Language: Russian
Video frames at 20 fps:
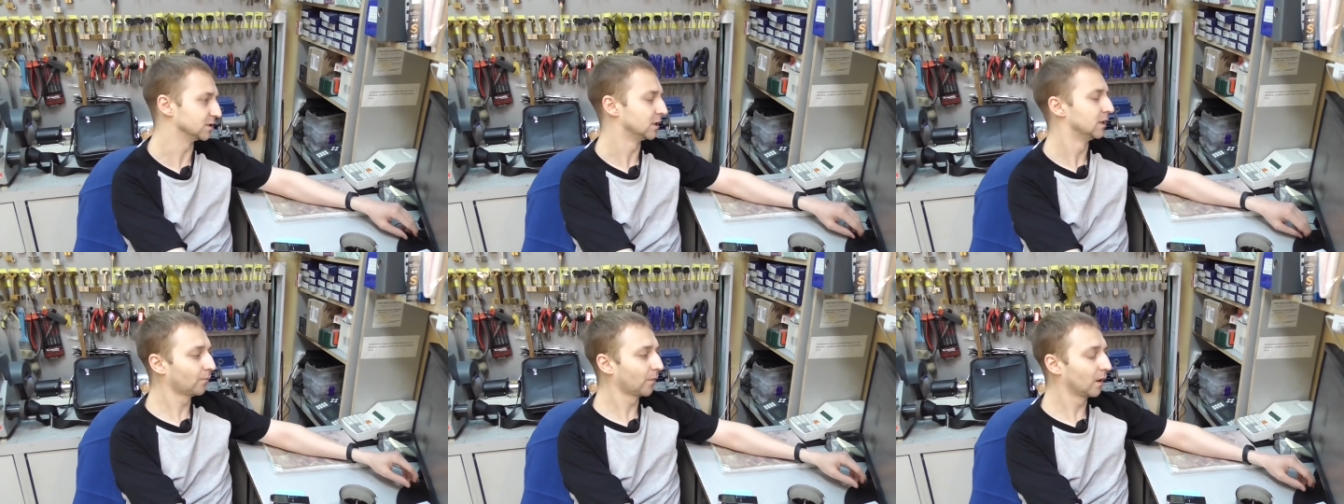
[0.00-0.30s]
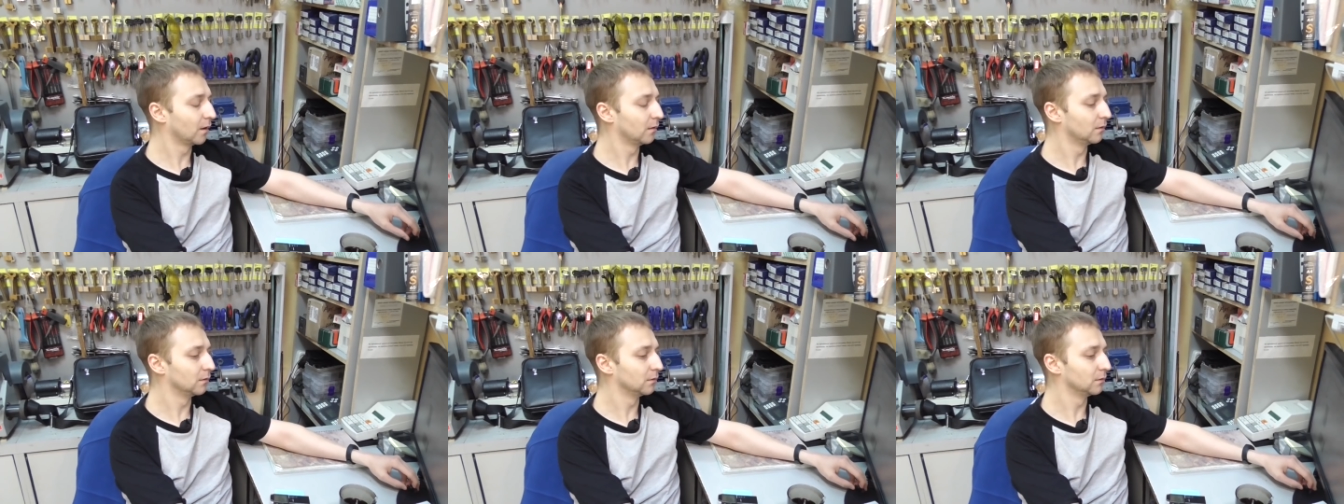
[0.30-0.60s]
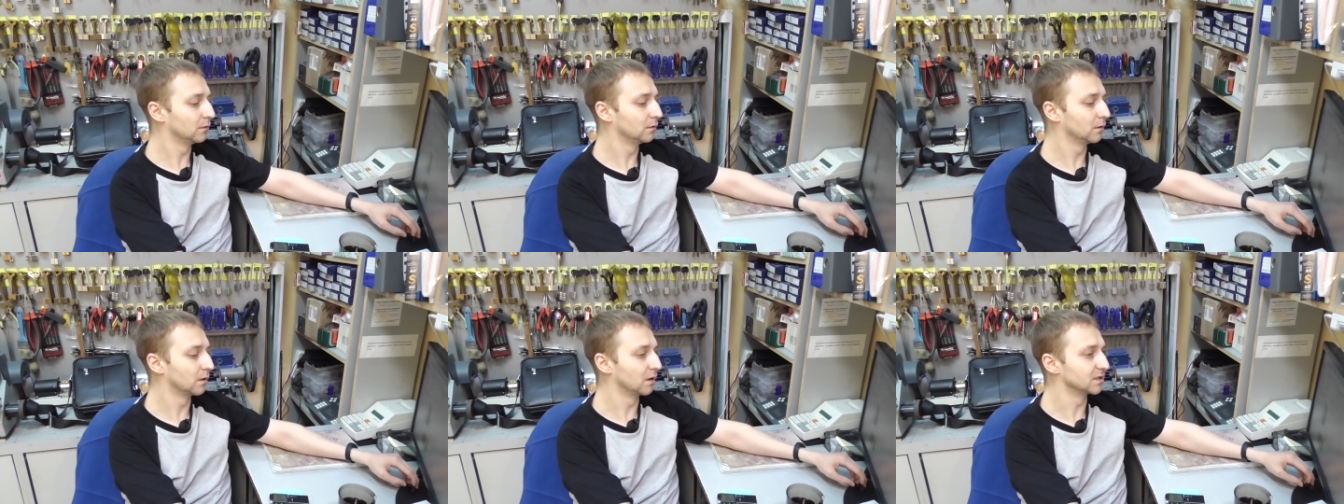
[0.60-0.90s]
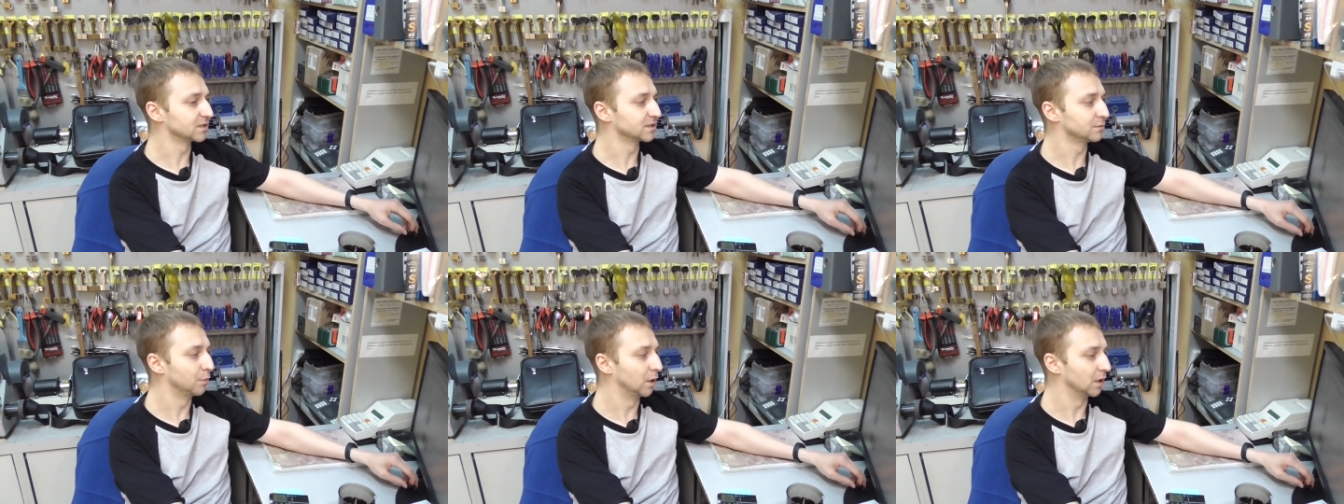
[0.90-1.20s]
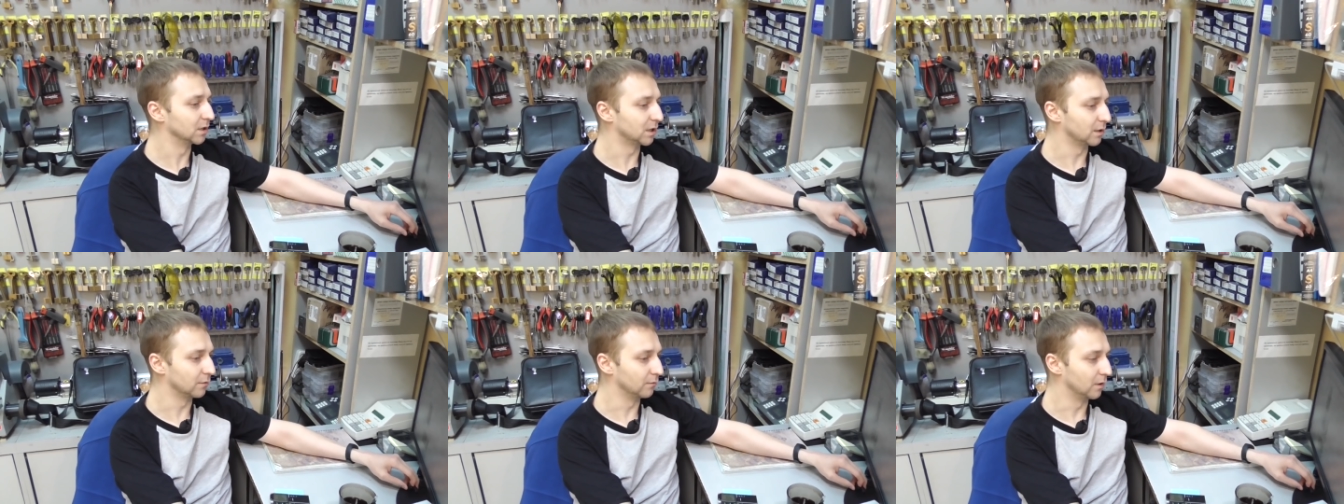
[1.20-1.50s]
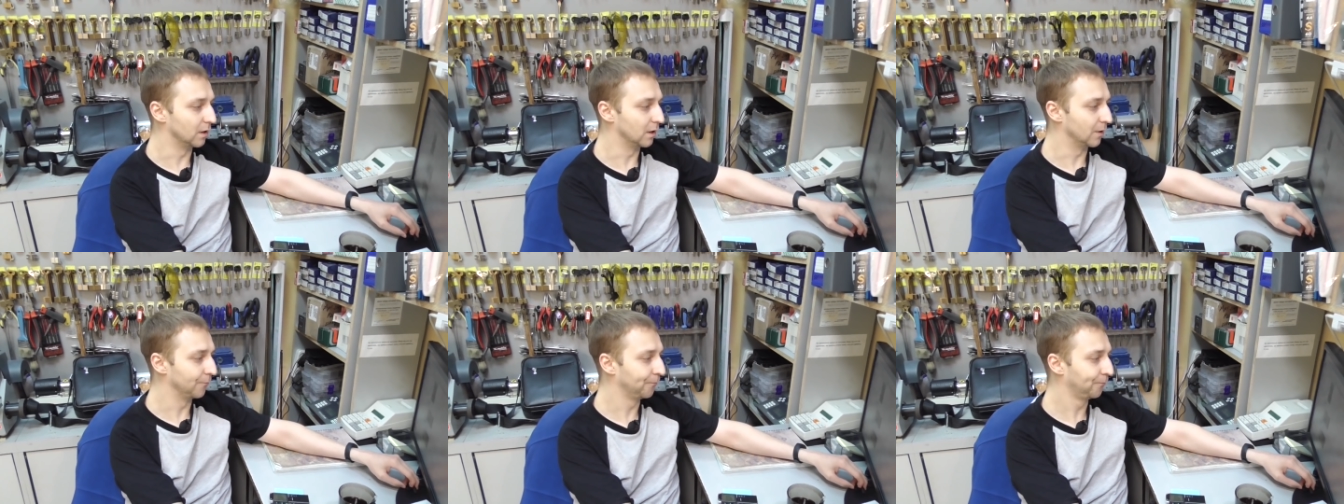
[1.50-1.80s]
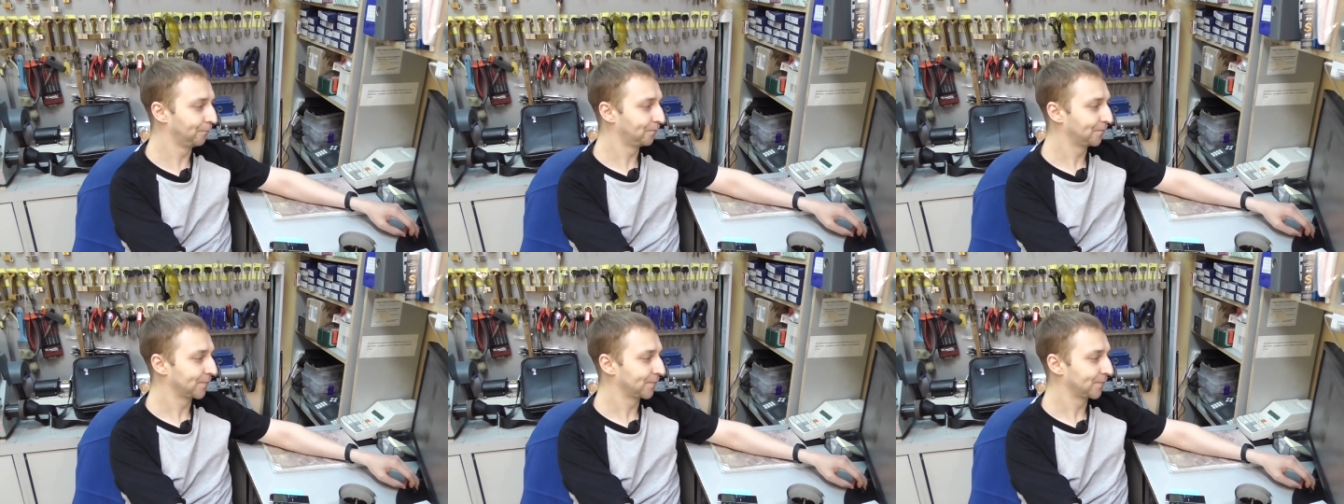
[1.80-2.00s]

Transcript: раз э, рассматривали.